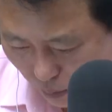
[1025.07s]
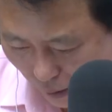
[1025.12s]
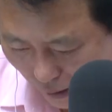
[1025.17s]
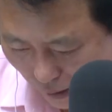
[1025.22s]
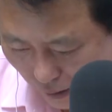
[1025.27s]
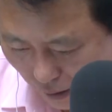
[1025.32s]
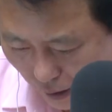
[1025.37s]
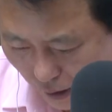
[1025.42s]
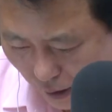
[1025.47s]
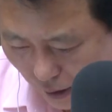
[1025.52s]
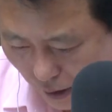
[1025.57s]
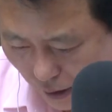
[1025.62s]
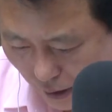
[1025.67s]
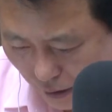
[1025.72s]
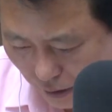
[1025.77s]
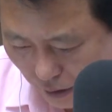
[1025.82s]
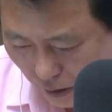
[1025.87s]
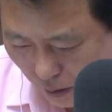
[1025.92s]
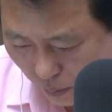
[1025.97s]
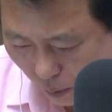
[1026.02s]
팔 일
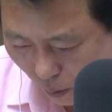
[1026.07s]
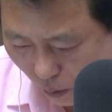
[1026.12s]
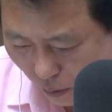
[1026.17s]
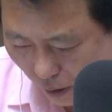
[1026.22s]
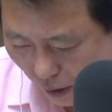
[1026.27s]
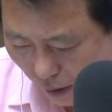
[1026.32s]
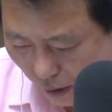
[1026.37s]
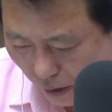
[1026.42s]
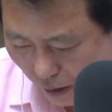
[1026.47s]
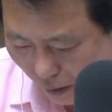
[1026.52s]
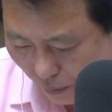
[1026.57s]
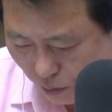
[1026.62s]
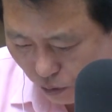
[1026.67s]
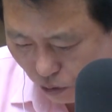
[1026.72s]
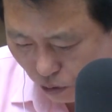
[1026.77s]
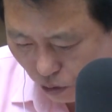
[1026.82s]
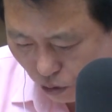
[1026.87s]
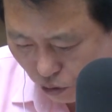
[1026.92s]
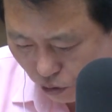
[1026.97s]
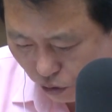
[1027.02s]
날 이제 본회의를
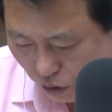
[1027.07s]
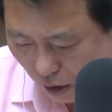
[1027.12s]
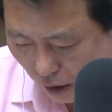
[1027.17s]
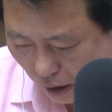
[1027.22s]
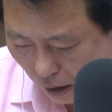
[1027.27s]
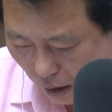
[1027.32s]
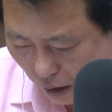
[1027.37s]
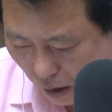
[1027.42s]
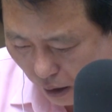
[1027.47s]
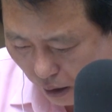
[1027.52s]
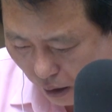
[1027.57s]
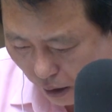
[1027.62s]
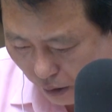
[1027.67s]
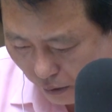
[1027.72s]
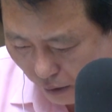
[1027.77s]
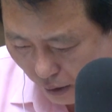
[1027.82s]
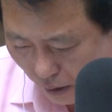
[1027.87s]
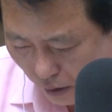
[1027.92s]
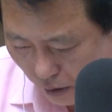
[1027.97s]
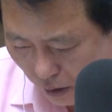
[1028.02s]
앞두고 국회가
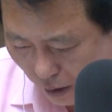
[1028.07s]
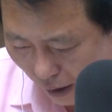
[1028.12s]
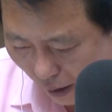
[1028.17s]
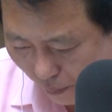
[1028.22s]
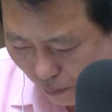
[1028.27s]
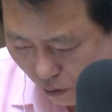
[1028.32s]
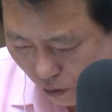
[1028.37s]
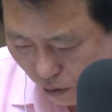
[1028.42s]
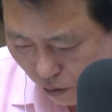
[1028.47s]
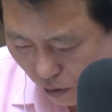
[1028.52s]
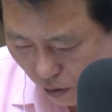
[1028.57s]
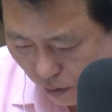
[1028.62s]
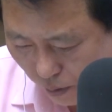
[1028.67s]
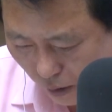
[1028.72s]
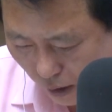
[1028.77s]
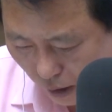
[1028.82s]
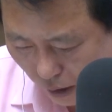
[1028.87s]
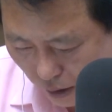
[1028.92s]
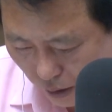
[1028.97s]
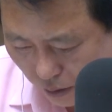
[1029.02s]
이제
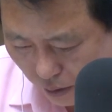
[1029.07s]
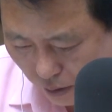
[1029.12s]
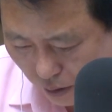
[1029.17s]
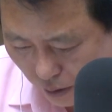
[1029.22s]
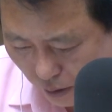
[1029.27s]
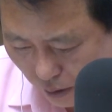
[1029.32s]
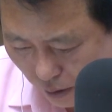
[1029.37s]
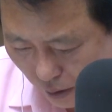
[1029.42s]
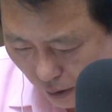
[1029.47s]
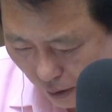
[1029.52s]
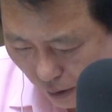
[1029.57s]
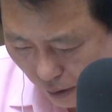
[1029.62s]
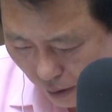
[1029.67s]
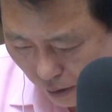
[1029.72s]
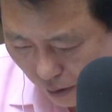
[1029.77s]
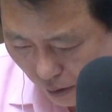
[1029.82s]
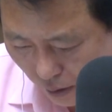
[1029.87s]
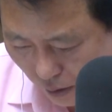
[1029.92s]
갑론을박이 이어지는데,